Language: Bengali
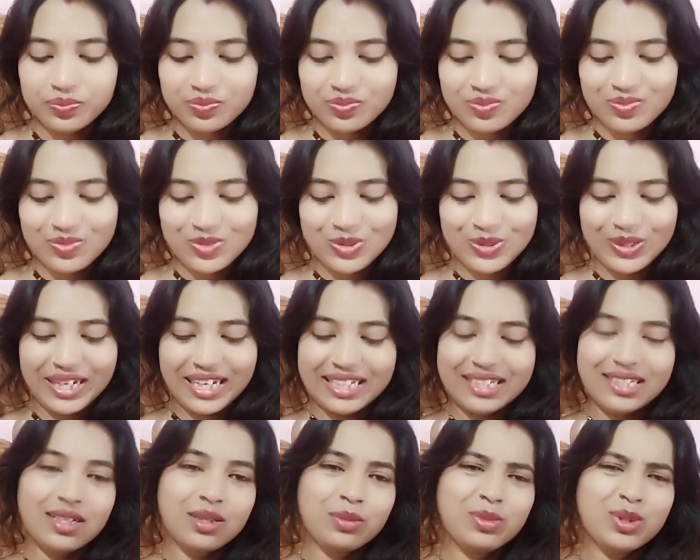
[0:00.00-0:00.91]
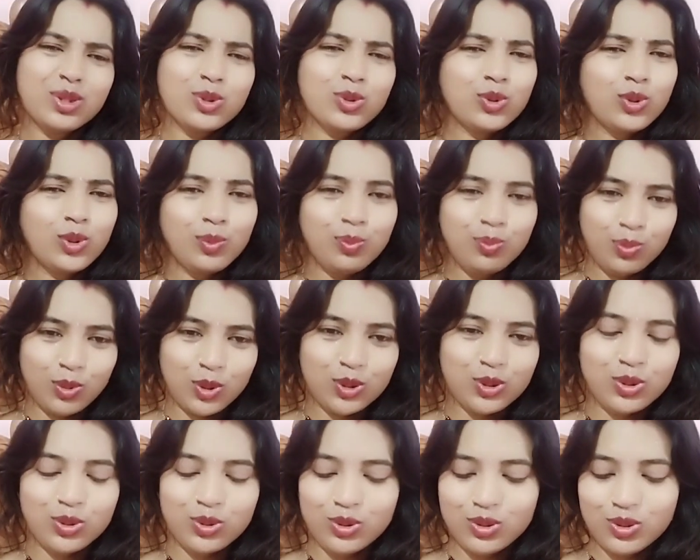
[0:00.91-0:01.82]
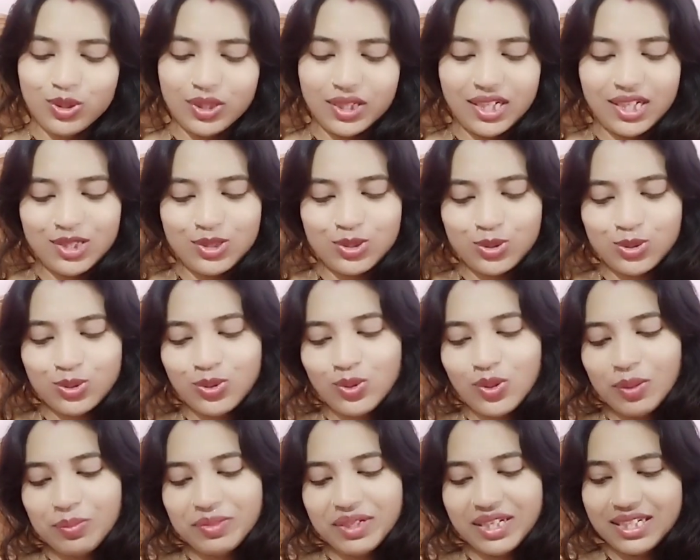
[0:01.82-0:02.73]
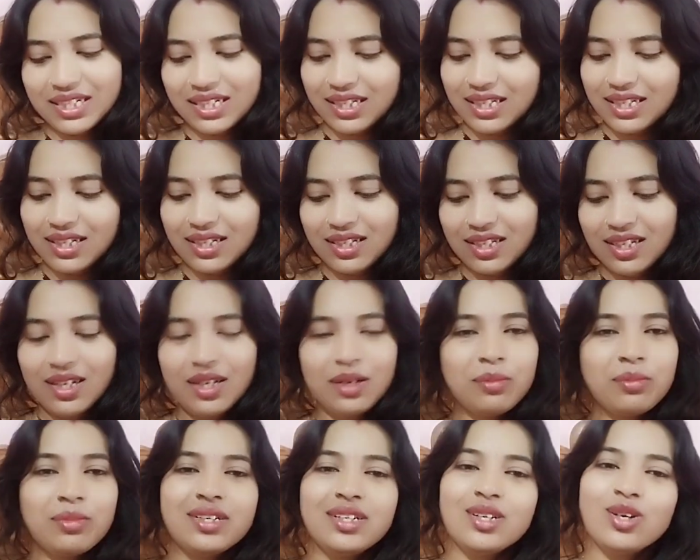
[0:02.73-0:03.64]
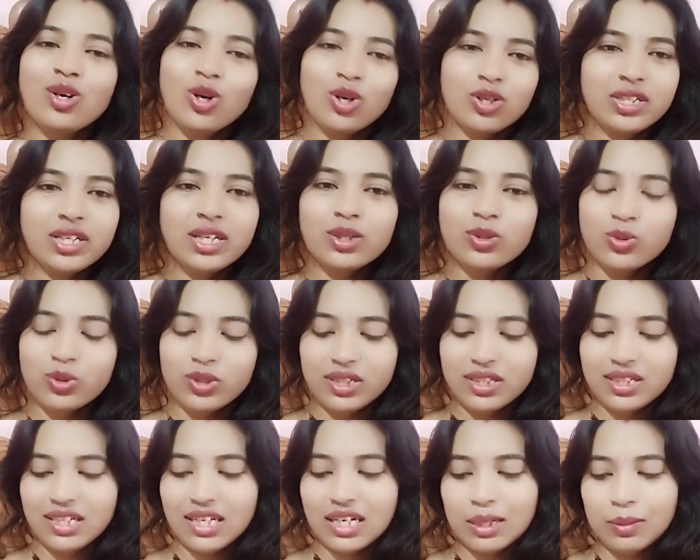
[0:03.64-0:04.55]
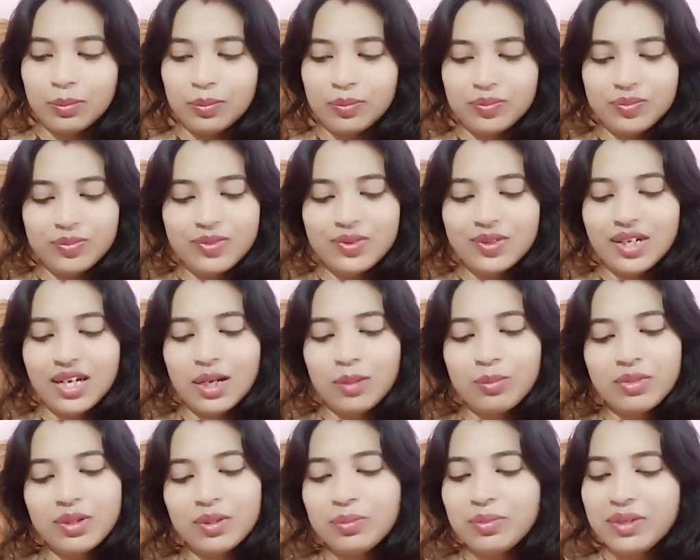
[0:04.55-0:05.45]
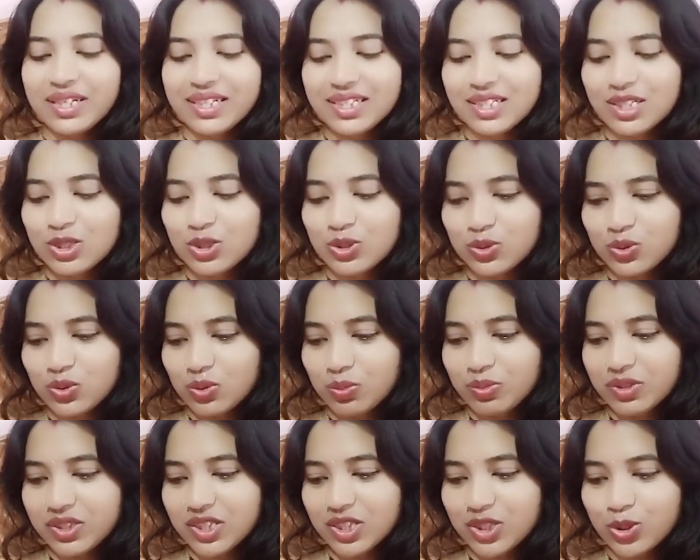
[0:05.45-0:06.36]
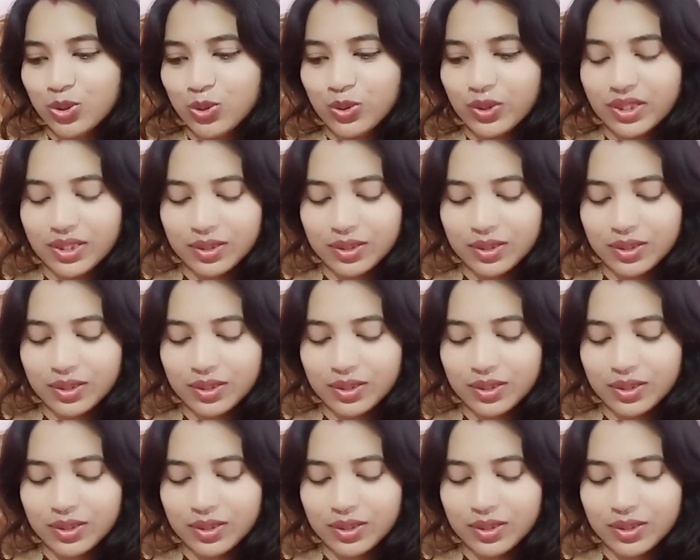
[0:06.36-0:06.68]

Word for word: তো এটা আমার খুব পছন্দ এজন্য আমি এটাকে মানে অর্ডার করে নিলাম আমার মেয়েটার জন্য বিশেষ করে